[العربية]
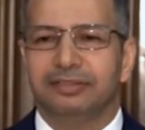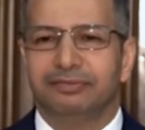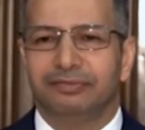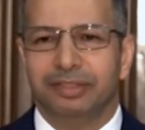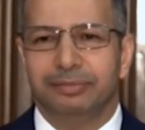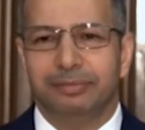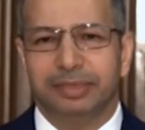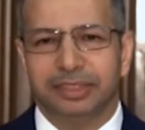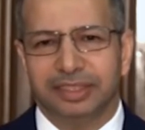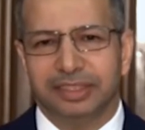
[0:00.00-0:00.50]

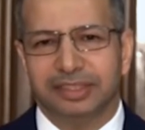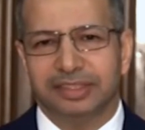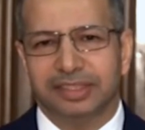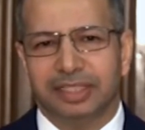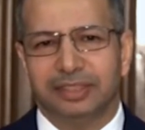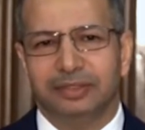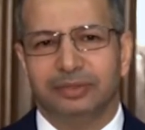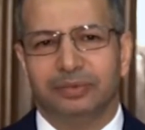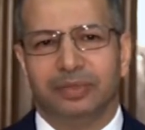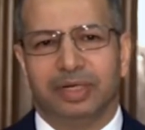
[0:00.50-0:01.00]
في مجلس
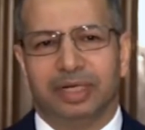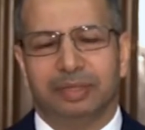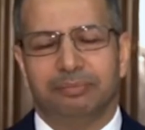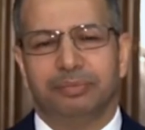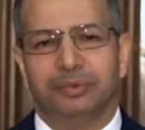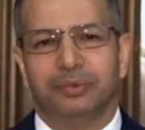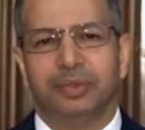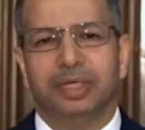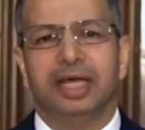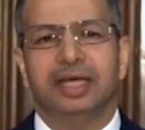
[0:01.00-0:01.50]
النواب
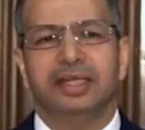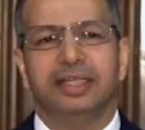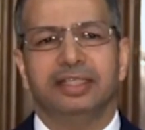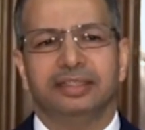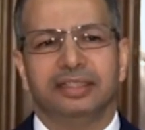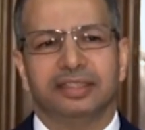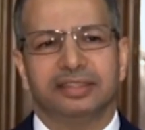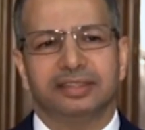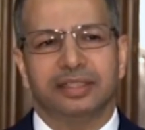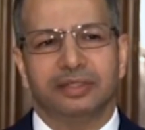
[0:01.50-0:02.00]
وكانت
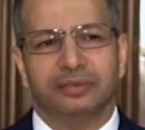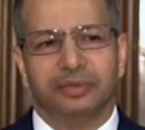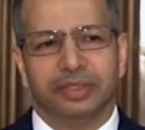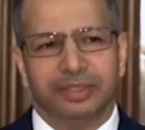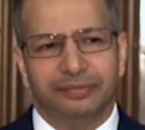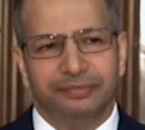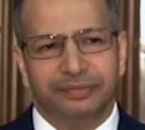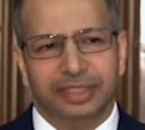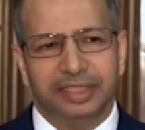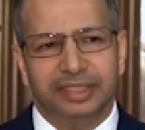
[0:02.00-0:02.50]

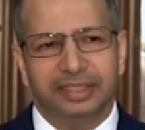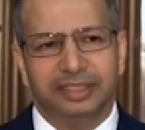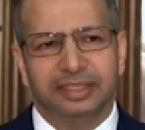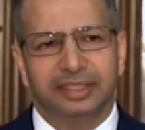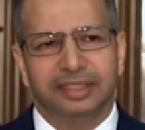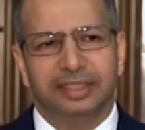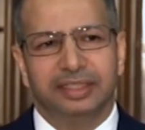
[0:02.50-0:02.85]
تستوقفنا